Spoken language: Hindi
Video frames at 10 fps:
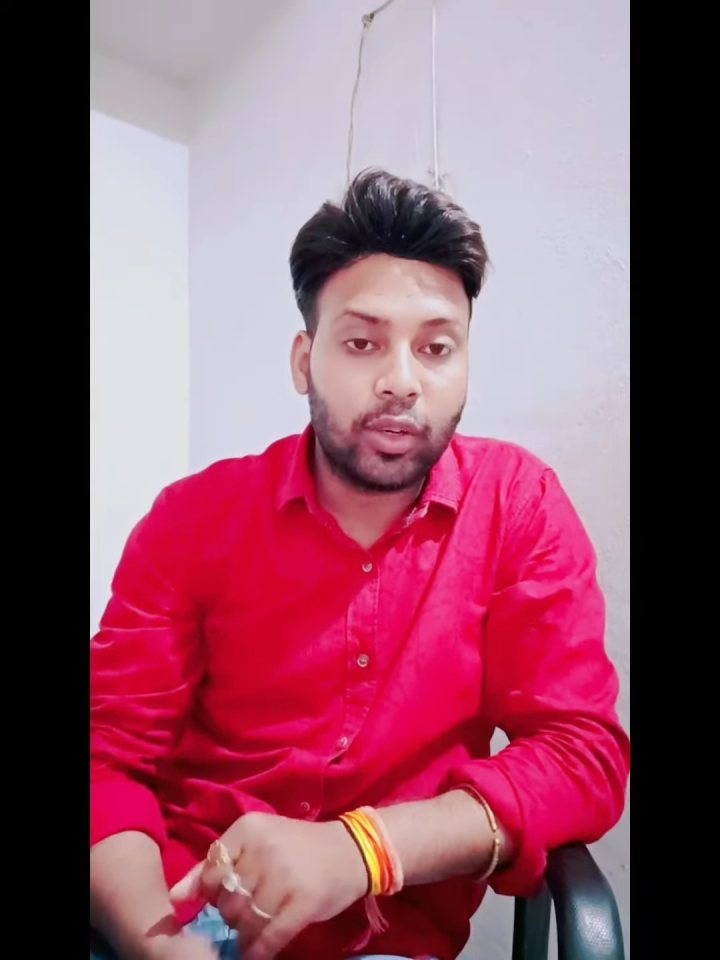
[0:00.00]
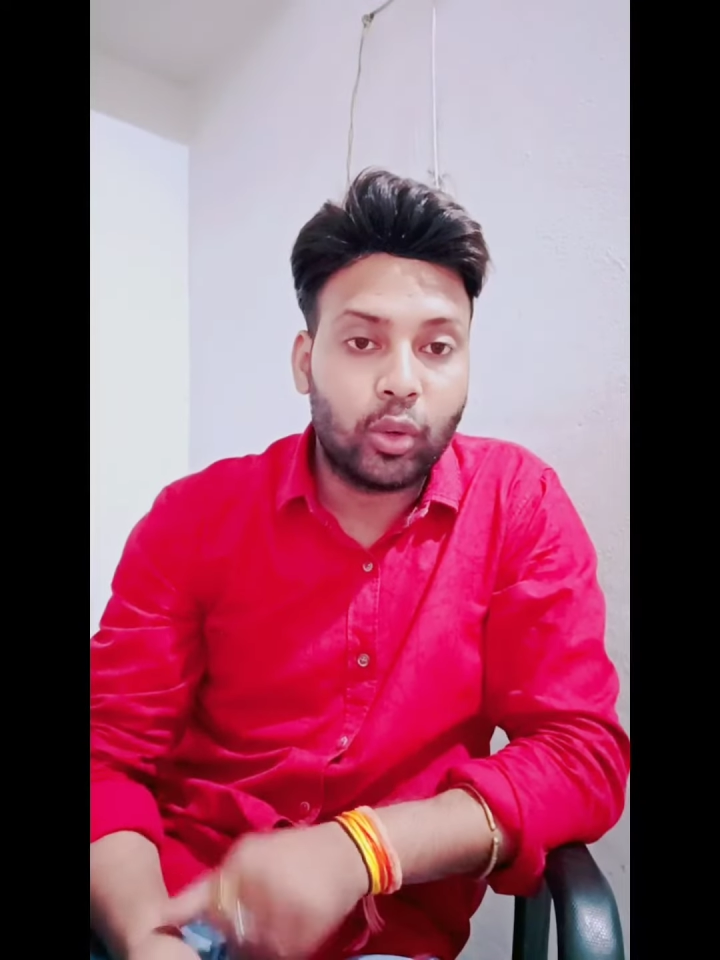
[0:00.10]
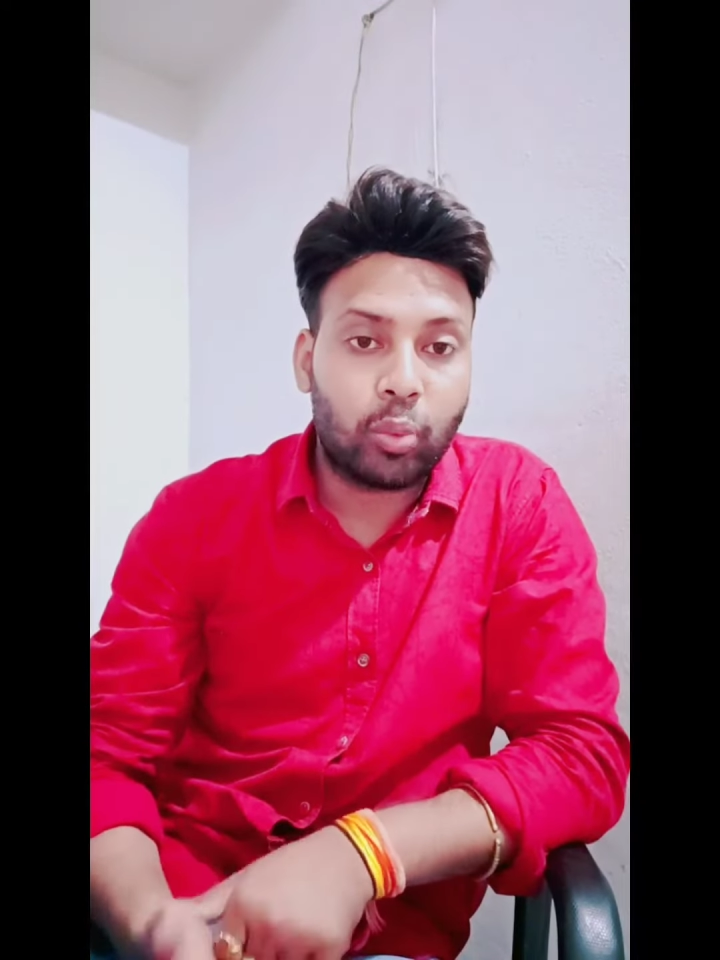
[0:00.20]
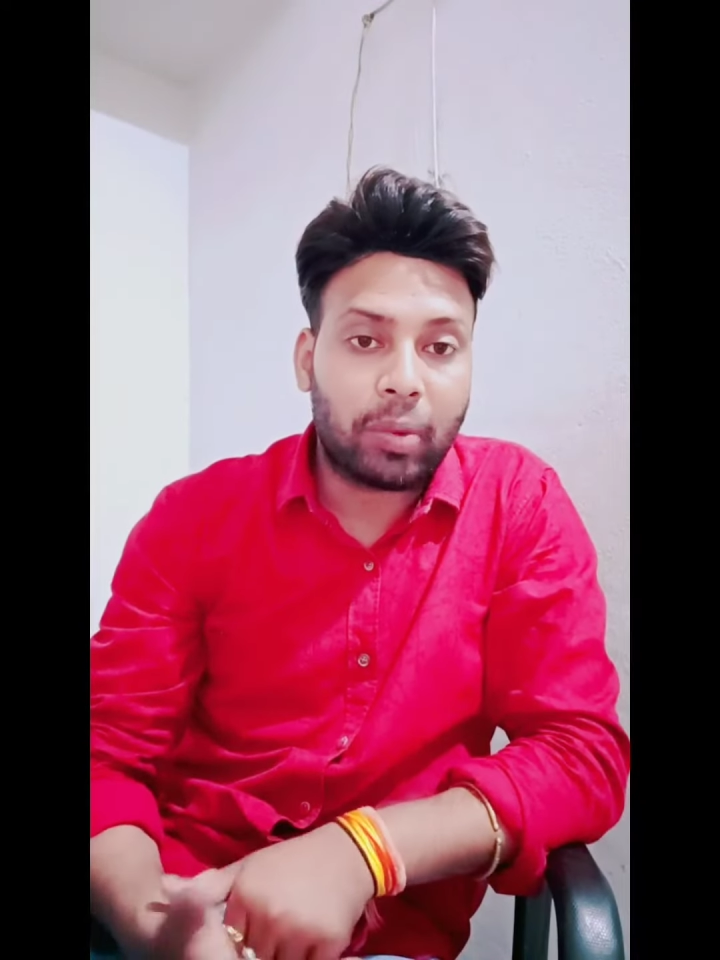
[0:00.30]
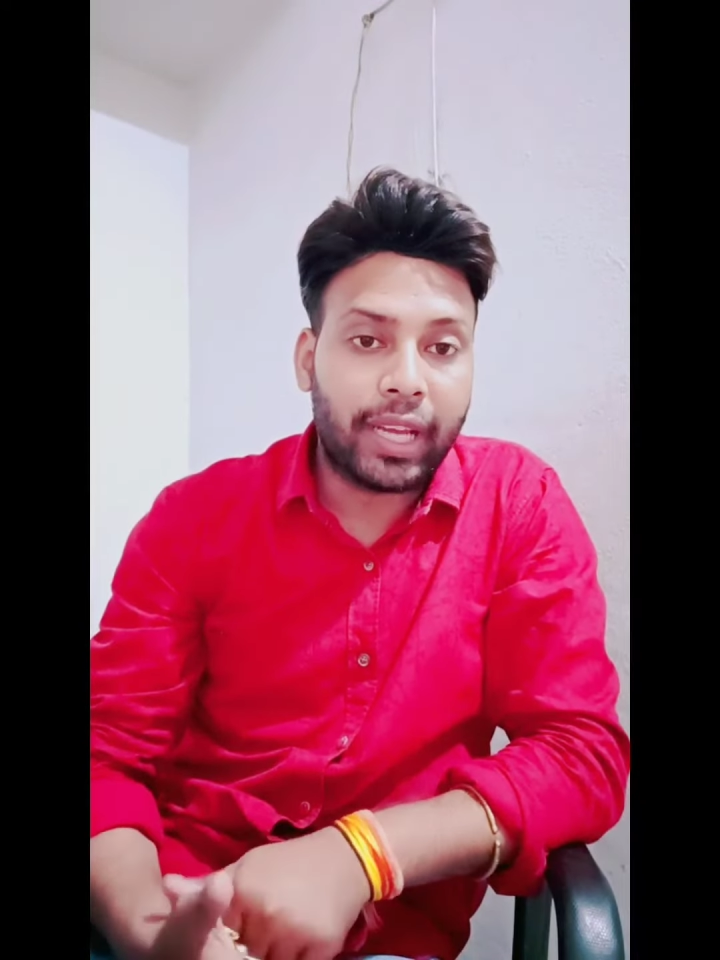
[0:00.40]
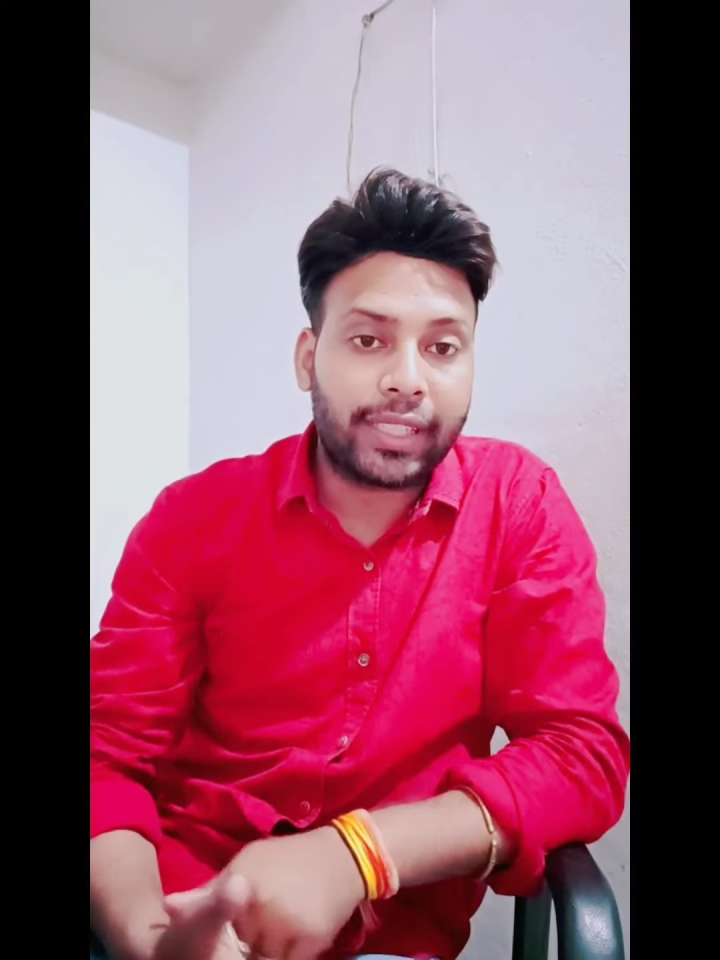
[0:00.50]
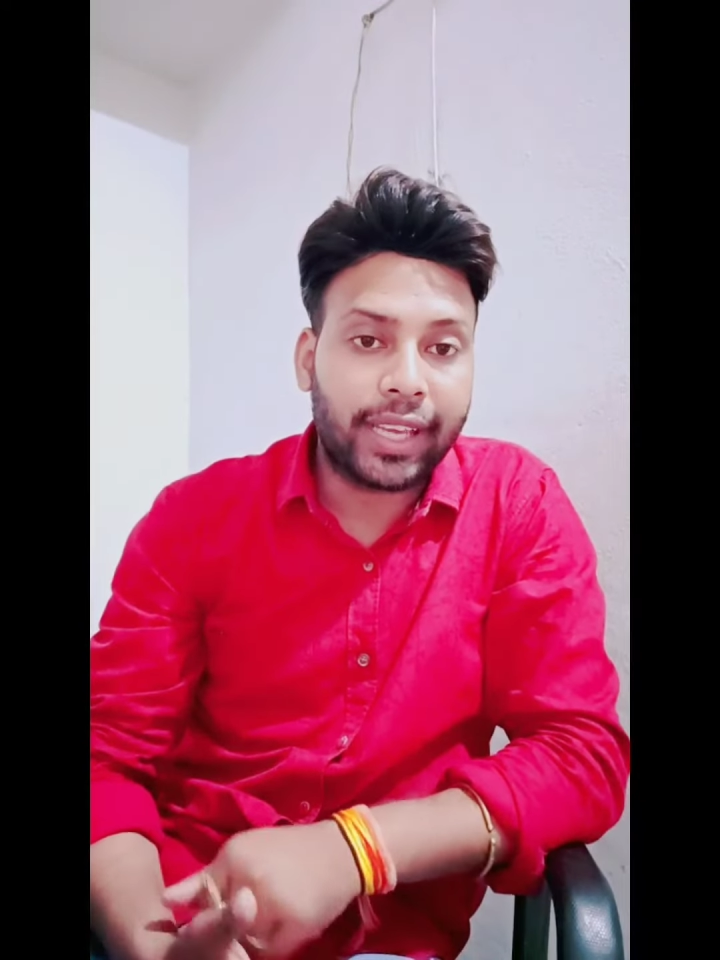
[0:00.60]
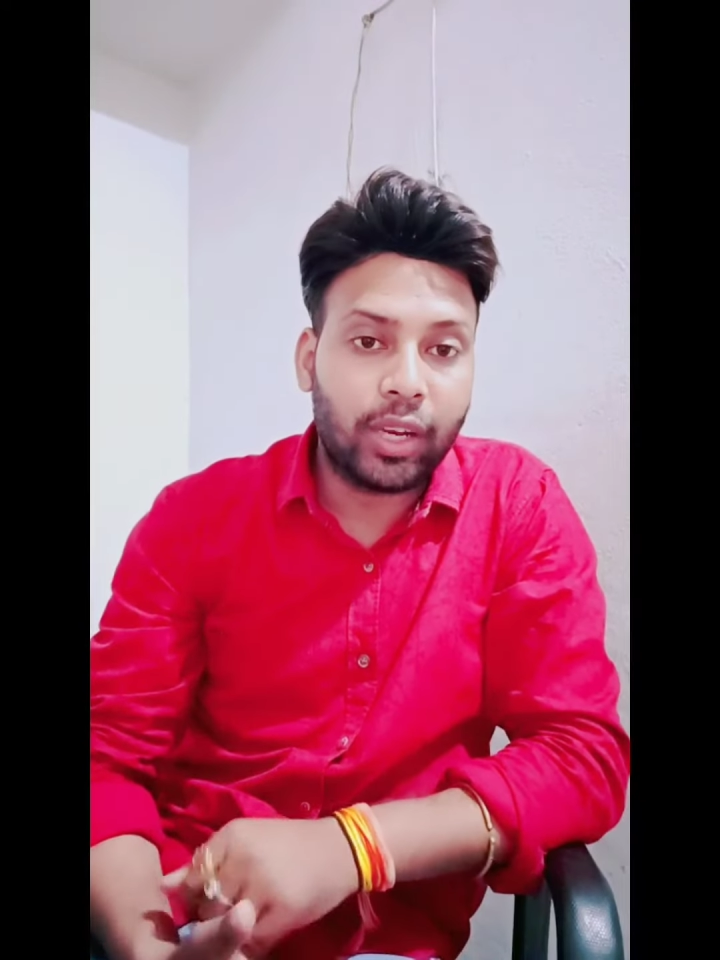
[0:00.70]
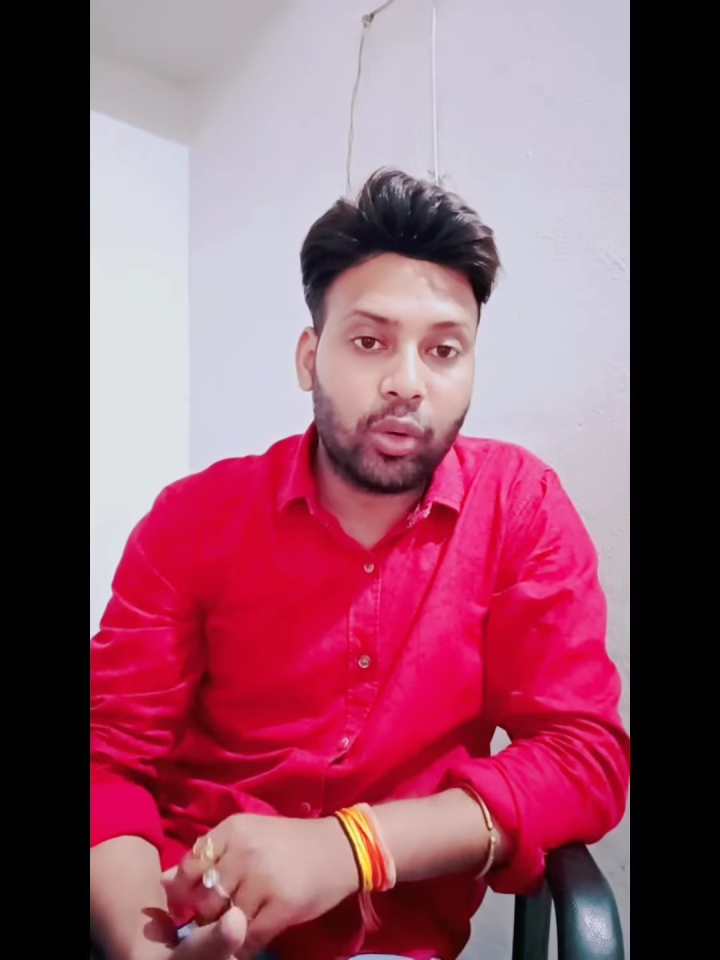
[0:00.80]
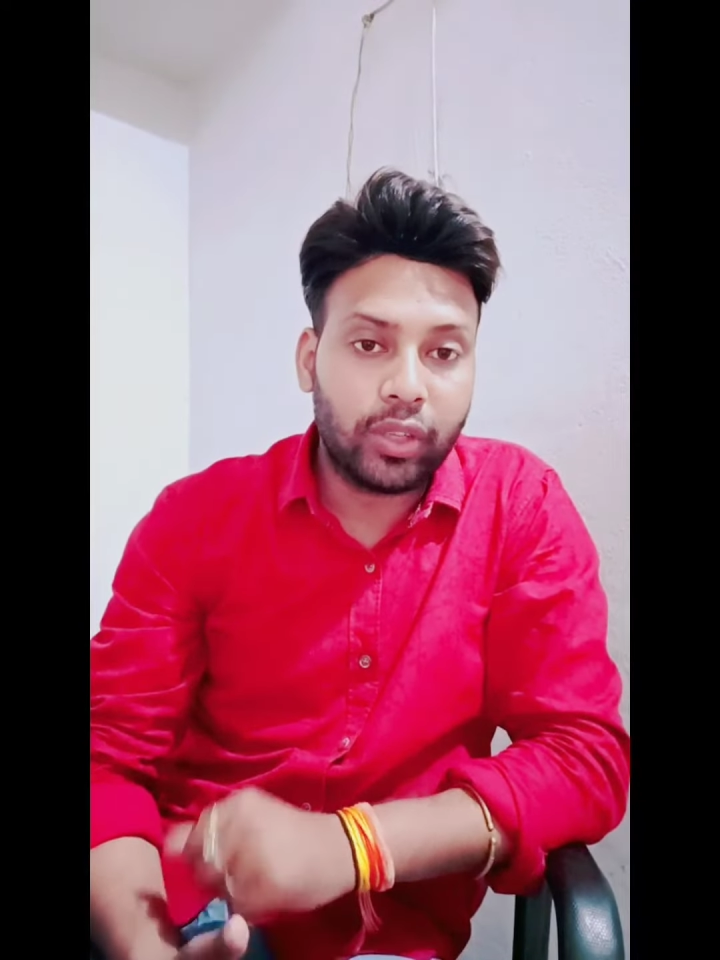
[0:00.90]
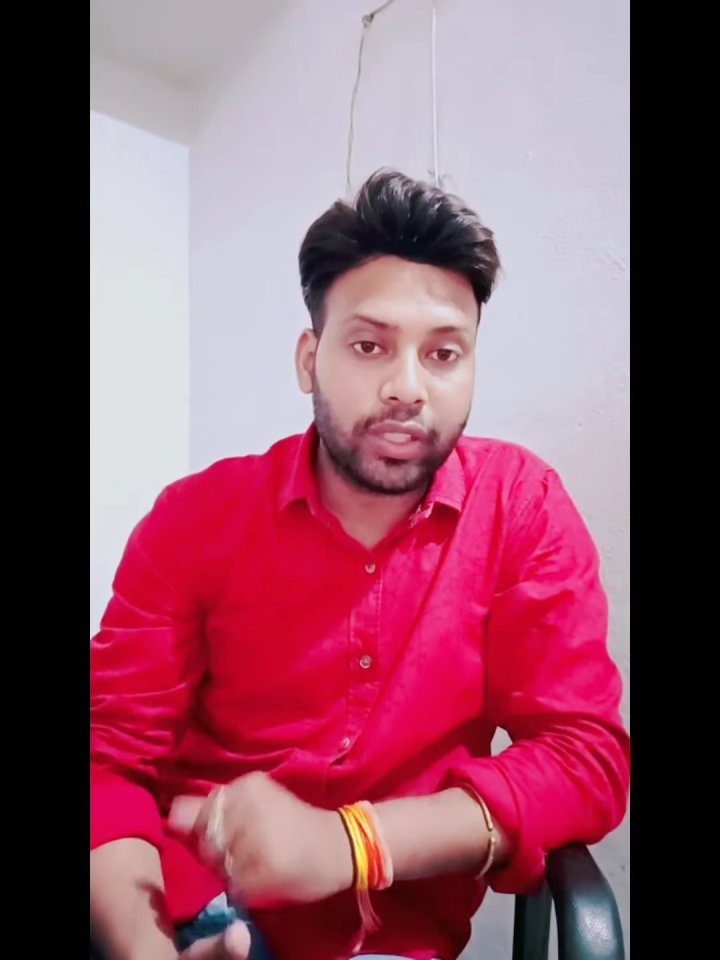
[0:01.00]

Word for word: उपाय कह लो